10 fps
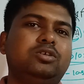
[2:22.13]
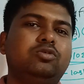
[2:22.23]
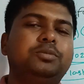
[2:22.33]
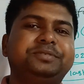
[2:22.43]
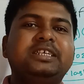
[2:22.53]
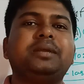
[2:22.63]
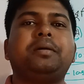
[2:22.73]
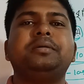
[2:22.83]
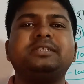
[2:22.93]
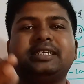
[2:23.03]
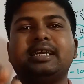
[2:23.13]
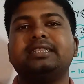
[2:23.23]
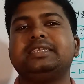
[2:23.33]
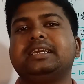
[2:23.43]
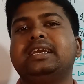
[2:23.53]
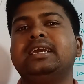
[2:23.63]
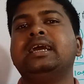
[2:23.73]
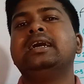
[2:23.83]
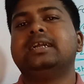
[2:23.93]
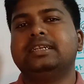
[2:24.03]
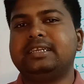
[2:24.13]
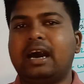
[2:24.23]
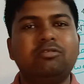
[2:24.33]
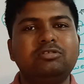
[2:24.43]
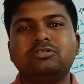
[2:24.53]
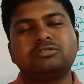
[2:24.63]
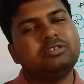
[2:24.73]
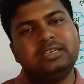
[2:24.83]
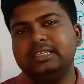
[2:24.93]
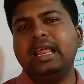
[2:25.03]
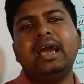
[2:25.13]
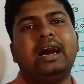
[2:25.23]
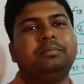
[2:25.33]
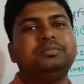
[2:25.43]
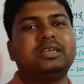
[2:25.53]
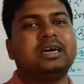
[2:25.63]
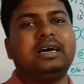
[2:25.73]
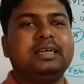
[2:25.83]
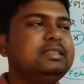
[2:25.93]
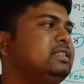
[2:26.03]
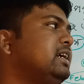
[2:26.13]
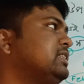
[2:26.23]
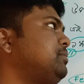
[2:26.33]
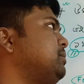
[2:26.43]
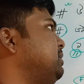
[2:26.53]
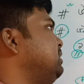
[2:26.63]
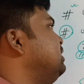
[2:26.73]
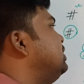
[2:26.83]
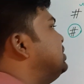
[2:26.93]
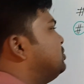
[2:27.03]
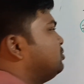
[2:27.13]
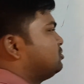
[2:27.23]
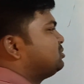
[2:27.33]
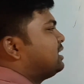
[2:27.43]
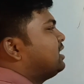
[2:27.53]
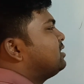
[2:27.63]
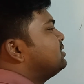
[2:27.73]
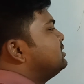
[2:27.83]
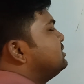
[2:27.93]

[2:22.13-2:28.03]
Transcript: ওয়েবসাইটে পাবেন সেখান থেকে ডাউনলোড করে নিলে আপনারা দেখতে পাবেন তো সুতরাং